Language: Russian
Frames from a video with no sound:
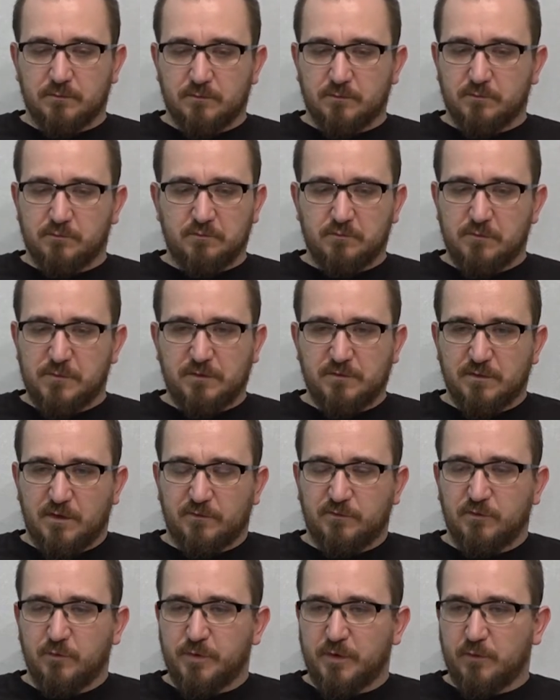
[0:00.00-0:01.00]
Не
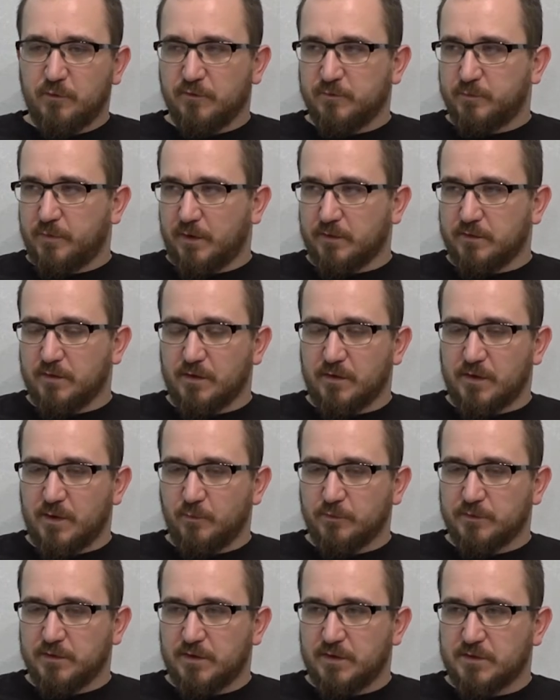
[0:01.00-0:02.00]
знаю, все приходит с практикой,
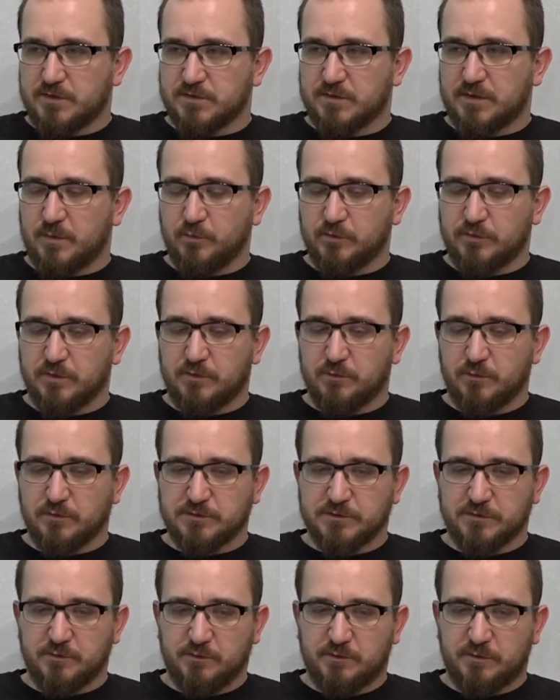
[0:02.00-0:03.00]
кому-то легче, кому-то
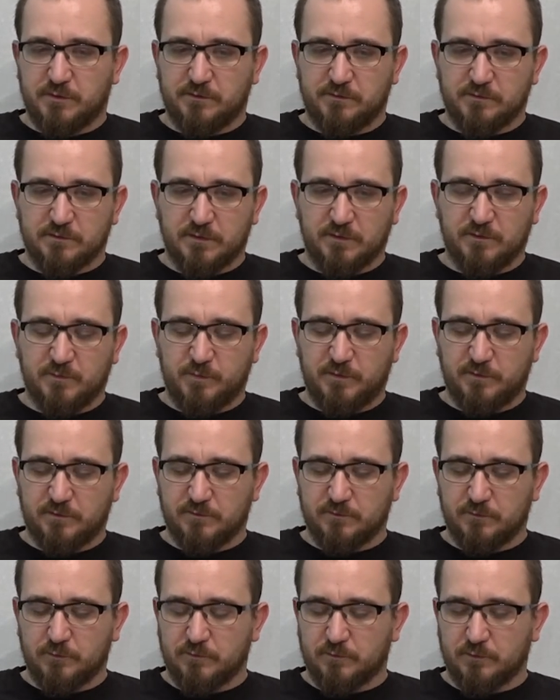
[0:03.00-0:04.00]
дольше, но это действительно
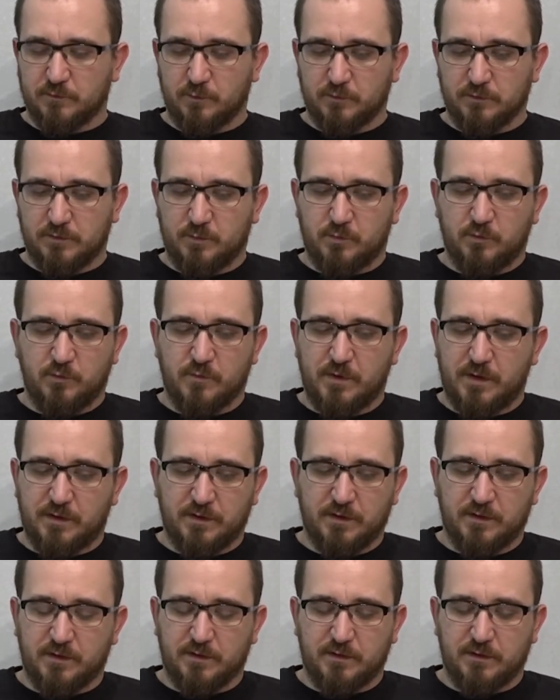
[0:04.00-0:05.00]
списываются тонны
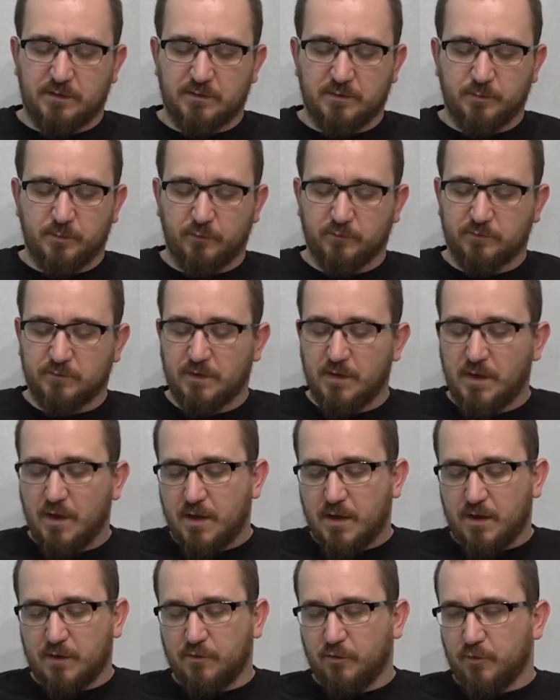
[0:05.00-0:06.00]
бумаги, какие-то просто
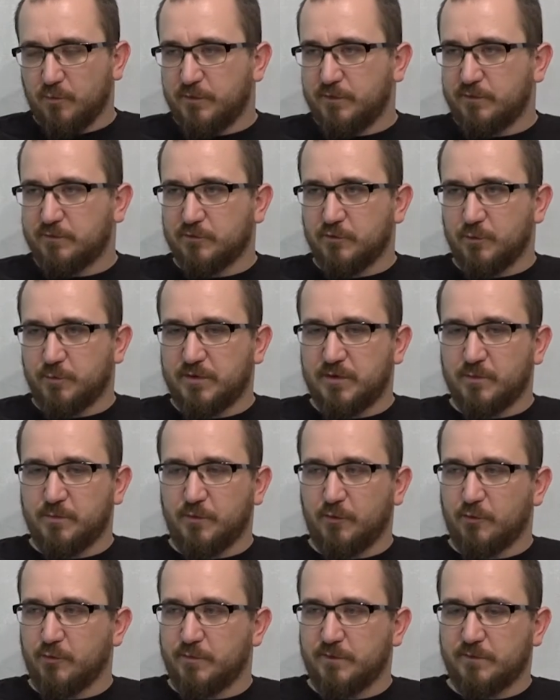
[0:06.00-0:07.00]
огромные стопки
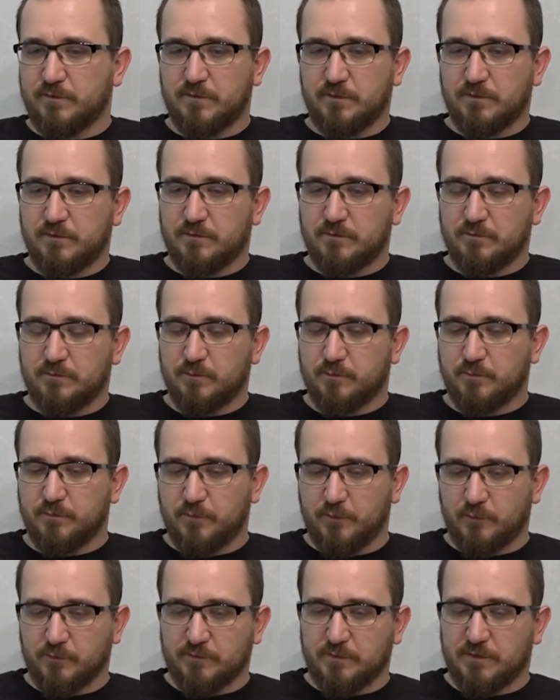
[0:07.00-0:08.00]
прописей,
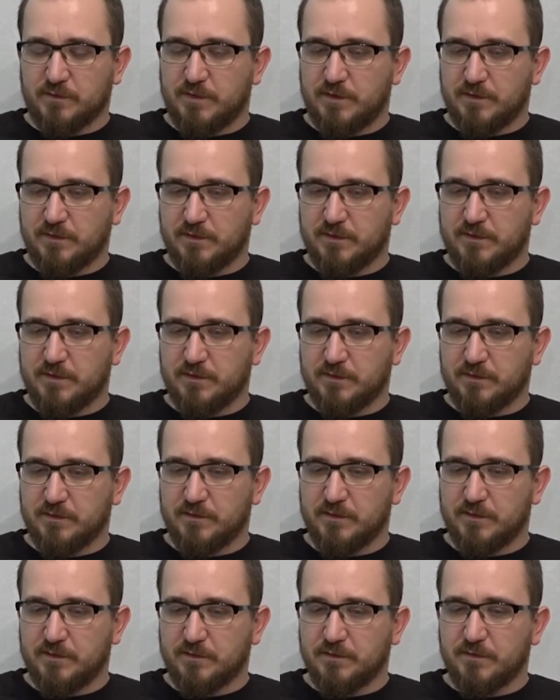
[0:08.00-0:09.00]
просто делай, делай,
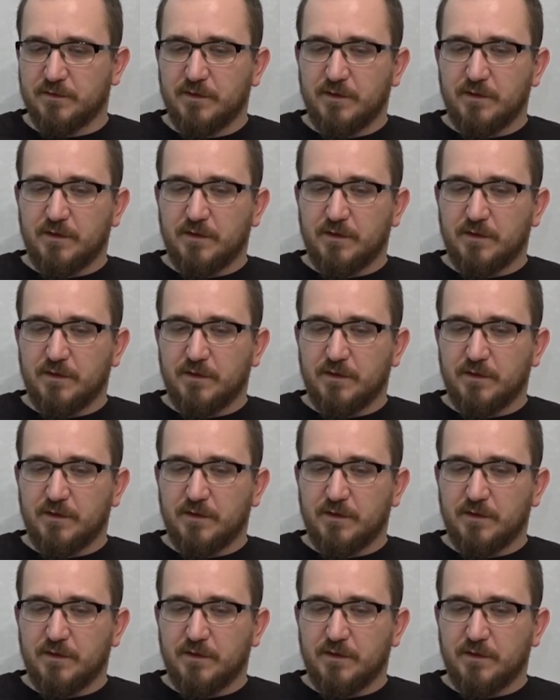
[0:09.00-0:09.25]
делай.